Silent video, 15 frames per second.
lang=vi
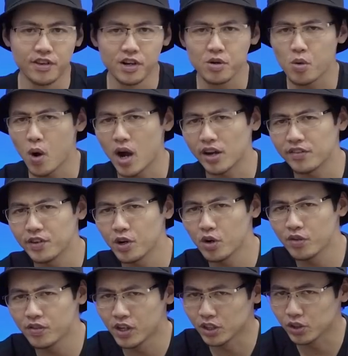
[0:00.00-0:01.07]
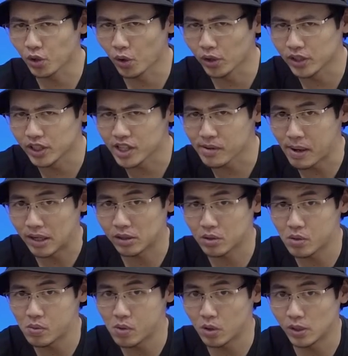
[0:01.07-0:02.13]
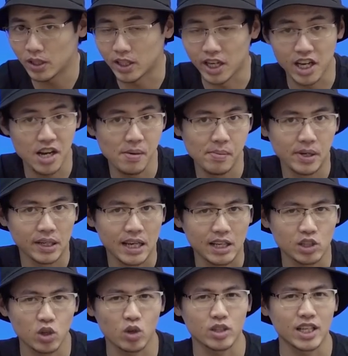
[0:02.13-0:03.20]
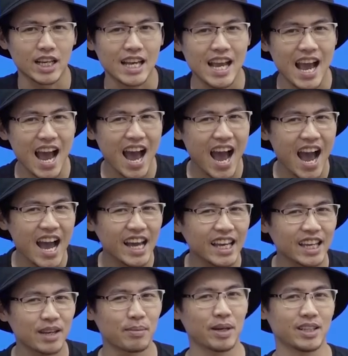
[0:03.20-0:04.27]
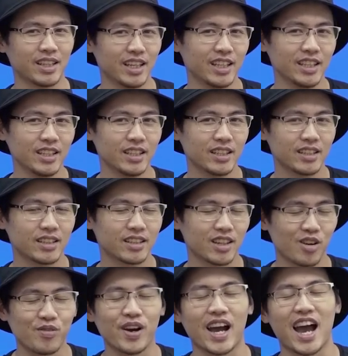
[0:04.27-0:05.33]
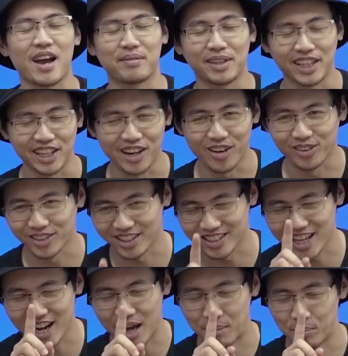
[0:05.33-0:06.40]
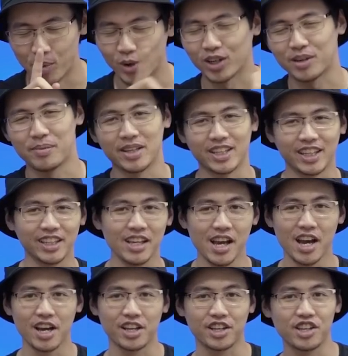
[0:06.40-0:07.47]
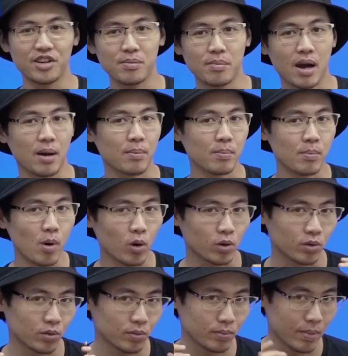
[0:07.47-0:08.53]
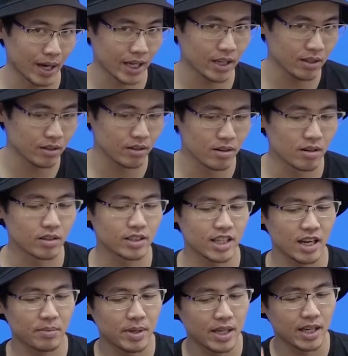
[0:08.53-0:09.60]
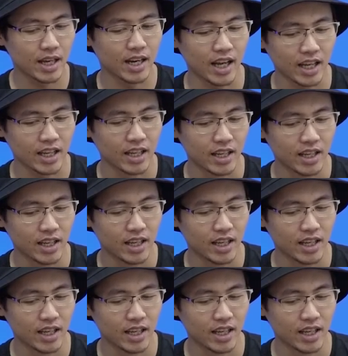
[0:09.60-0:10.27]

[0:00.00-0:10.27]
Vâng, qua cái video vừa rồi thì các bạn cũng có thể thấy là mình đã so sánh hai cái máy tính không phải hai máy tính đâu, thật ra là một cái máy tính nhưng mà một máy được trang bị cái này